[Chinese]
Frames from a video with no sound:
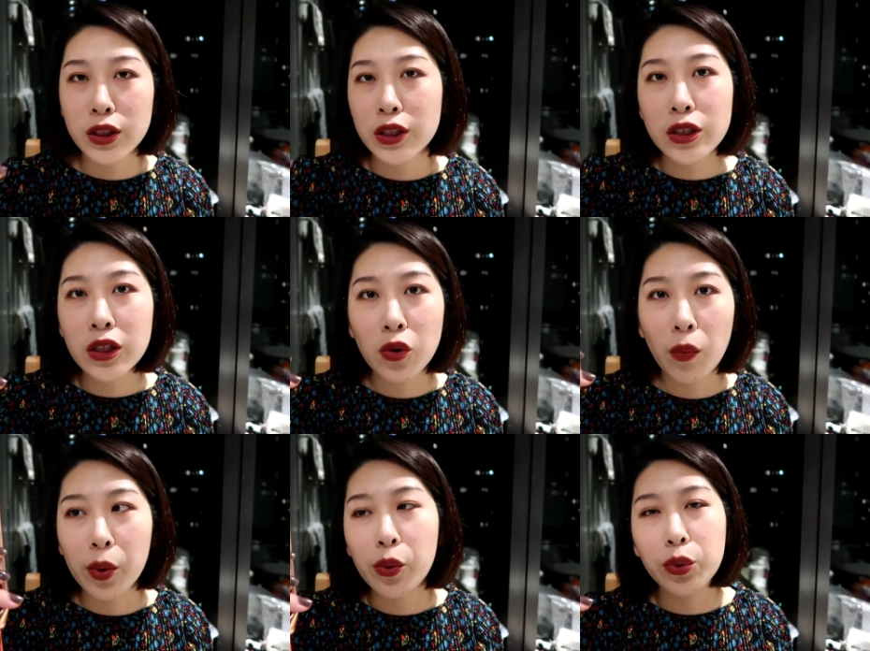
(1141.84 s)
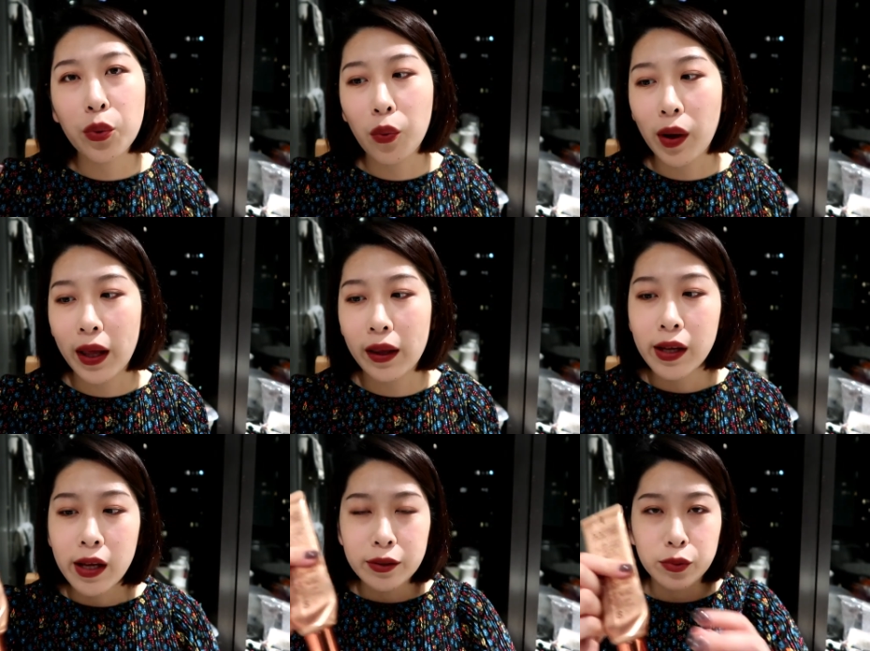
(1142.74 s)
其实这个我没有用完，
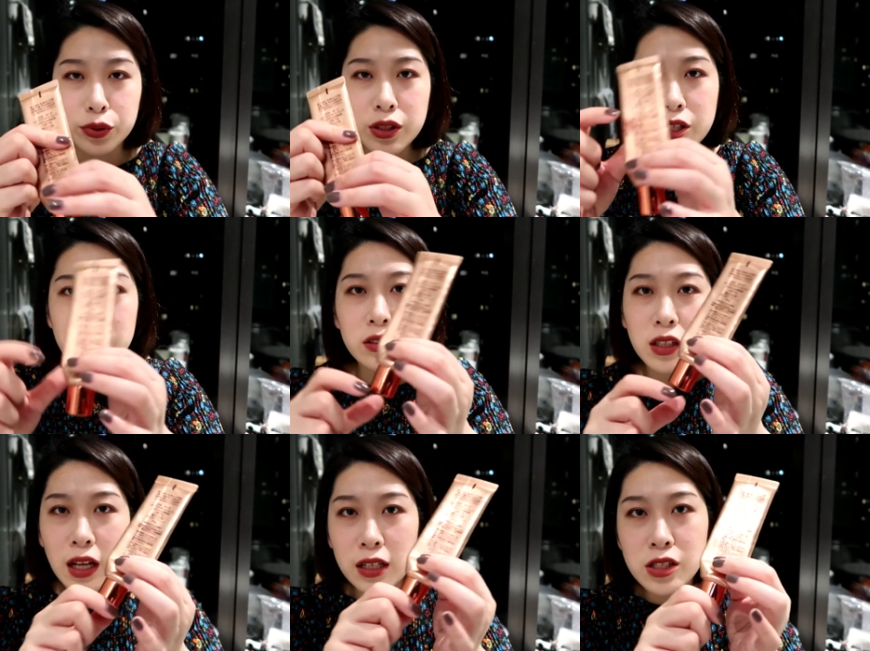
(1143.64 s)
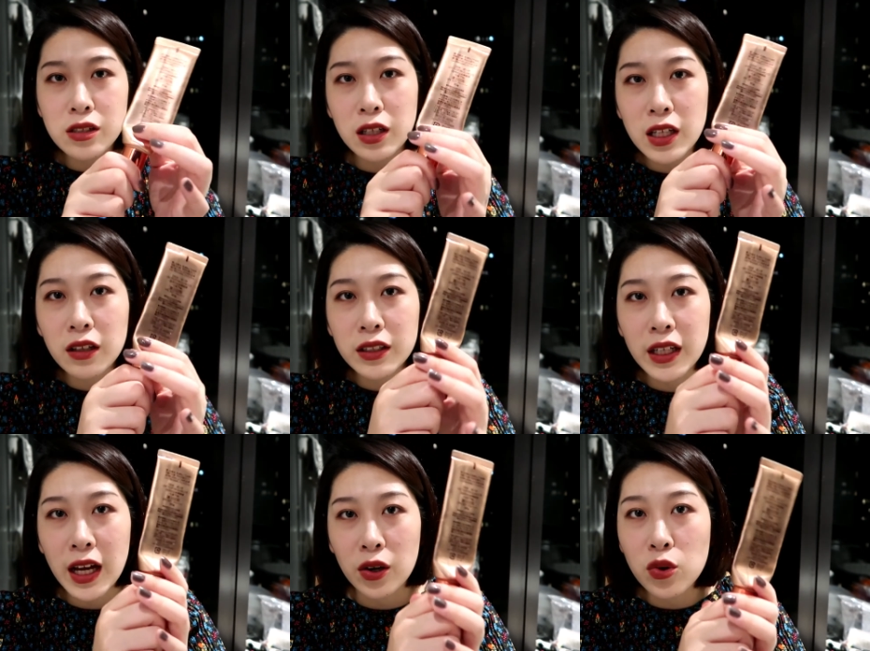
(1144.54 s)
我觉得剩的它剩的量应
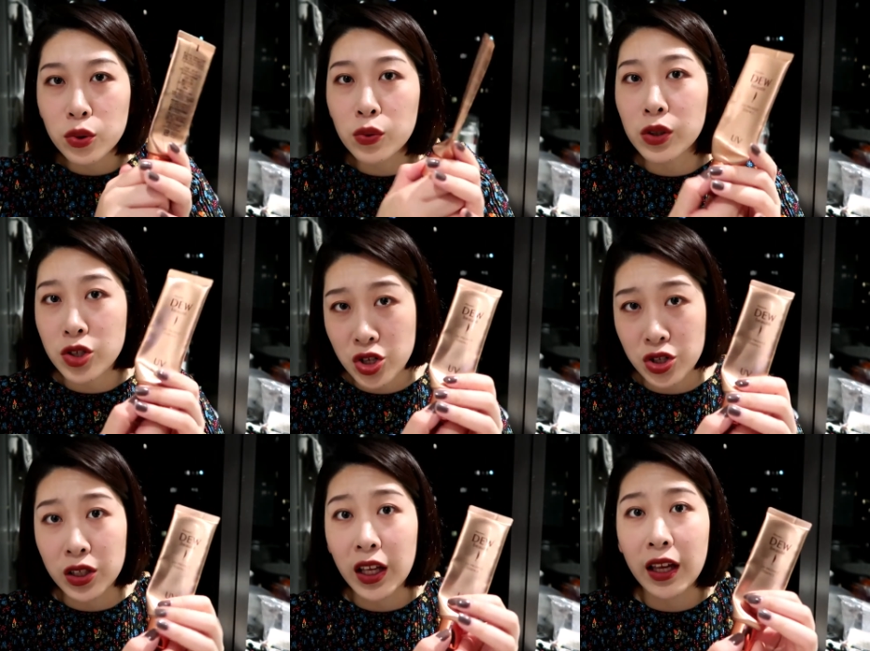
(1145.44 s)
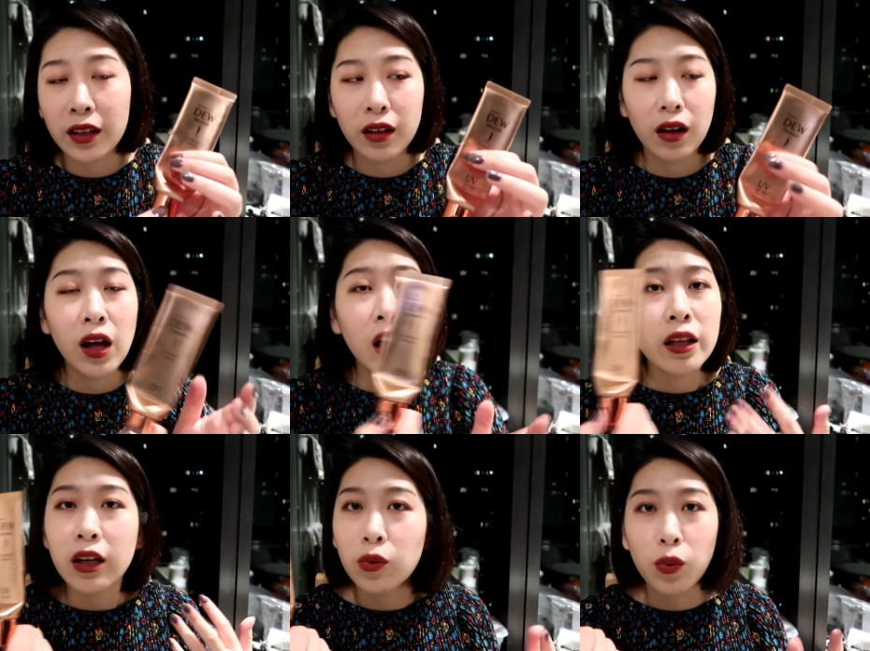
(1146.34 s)
该还够用个十天呢。
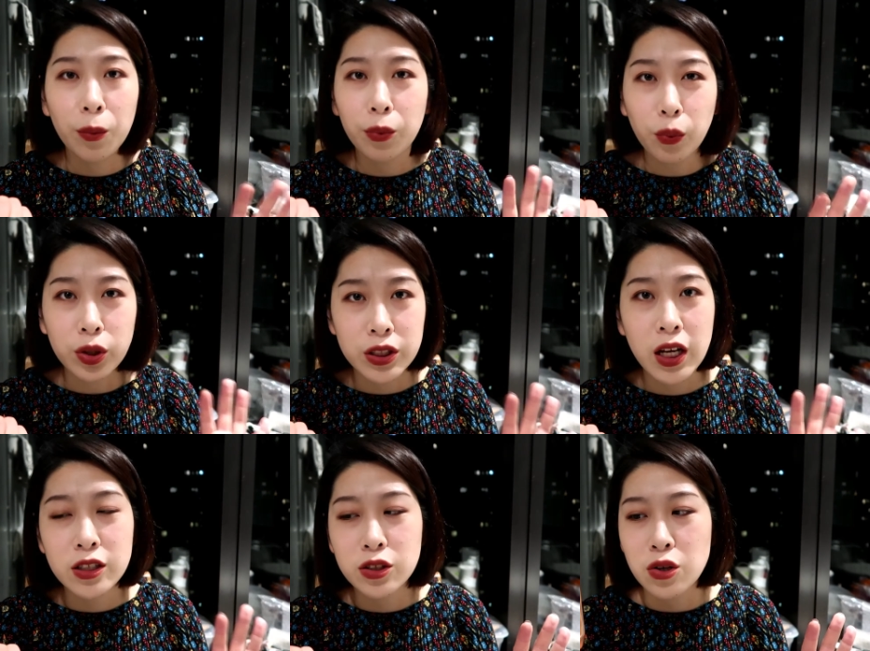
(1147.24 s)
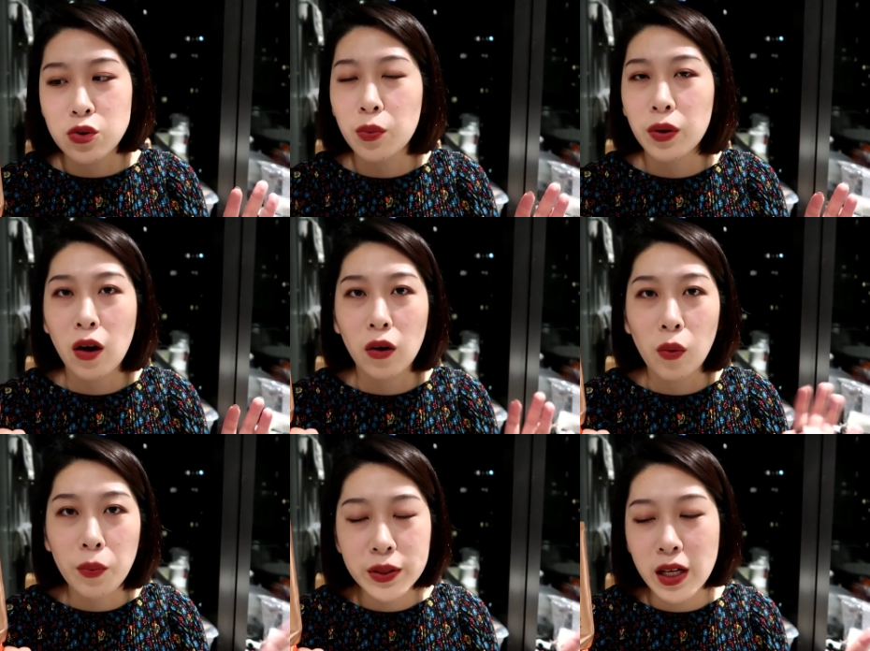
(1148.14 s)
但是我我实在是忍受不了了，
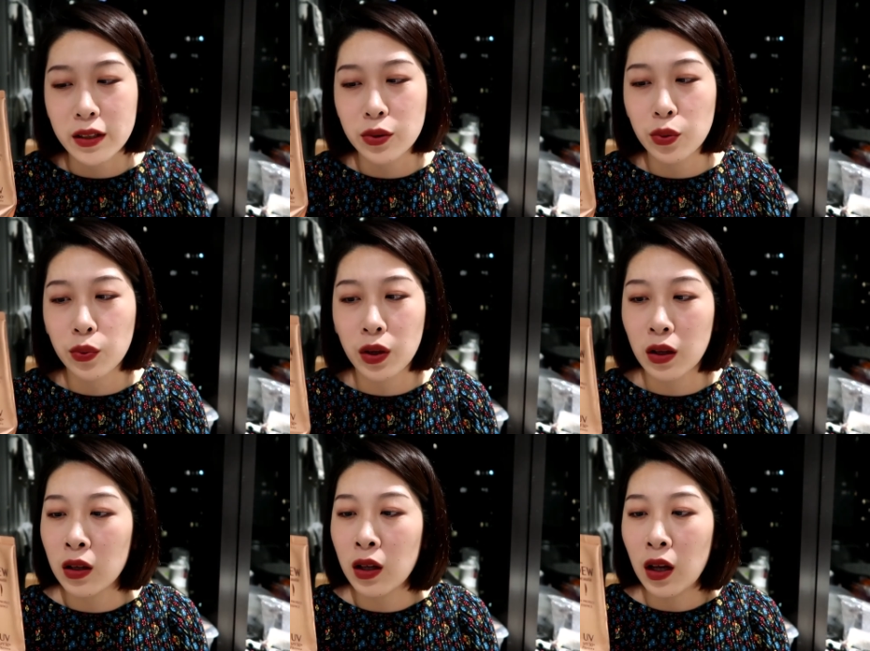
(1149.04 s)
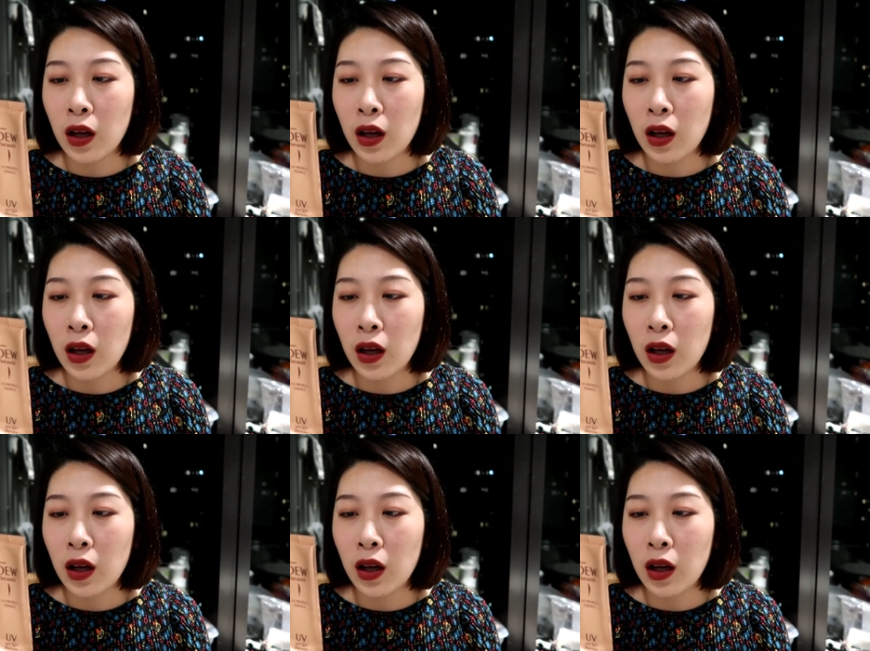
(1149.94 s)
我不想再用了。